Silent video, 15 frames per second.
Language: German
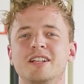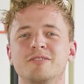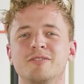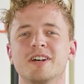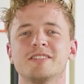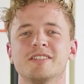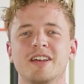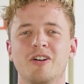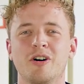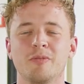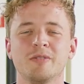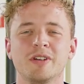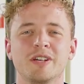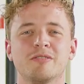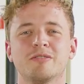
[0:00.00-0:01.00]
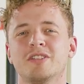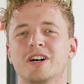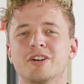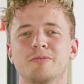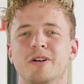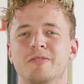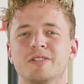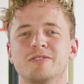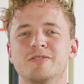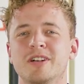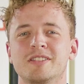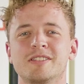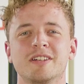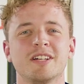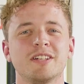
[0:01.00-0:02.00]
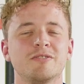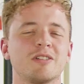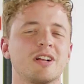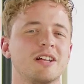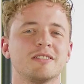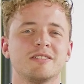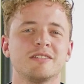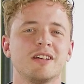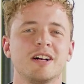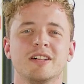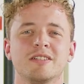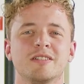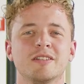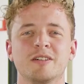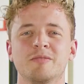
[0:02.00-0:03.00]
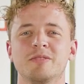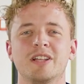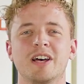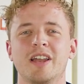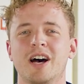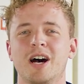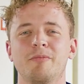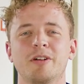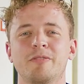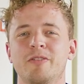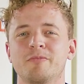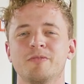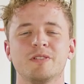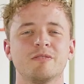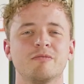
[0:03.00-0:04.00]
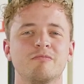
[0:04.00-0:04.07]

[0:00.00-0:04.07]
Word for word: Du hast dein Hobby und darüber willst du erzählen und kannst es halt äh, mit deiner Arbeit verbinden.